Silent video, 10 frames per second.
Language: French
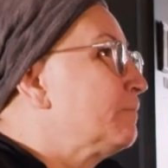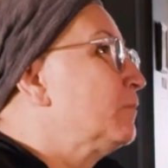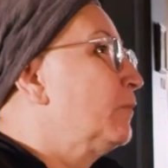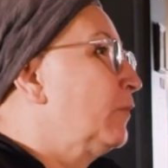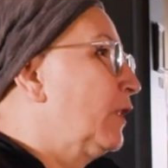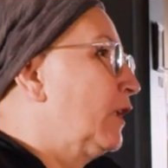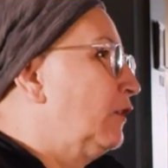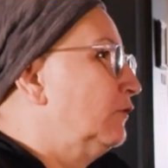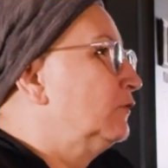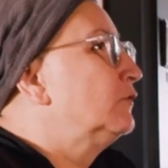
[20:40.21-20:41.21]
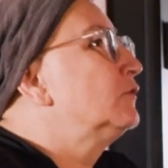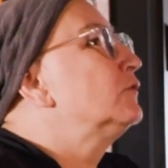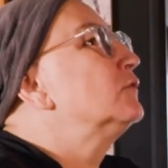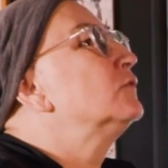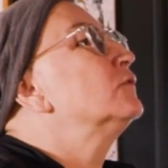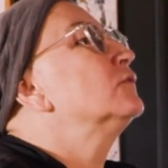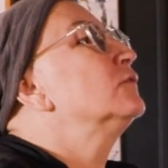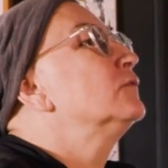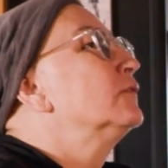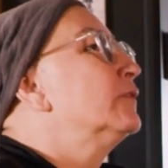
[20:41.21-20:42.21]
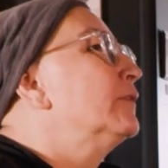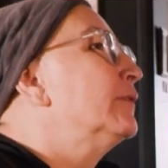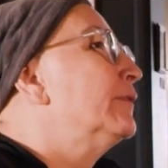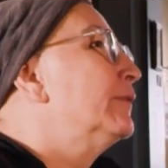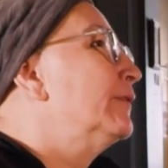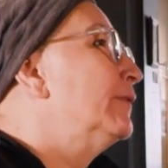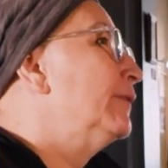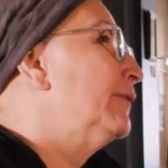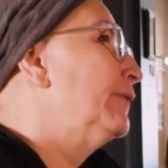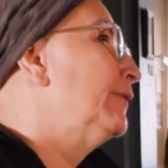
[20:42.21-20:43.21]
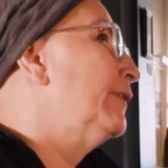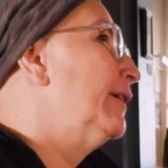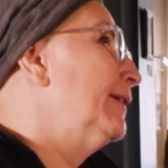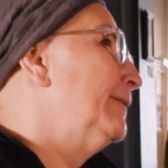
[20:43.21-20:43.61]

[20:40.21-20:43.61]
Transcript: que c'est le temps que ça rapporte, tous ces efforts que j'ai faits là. Mais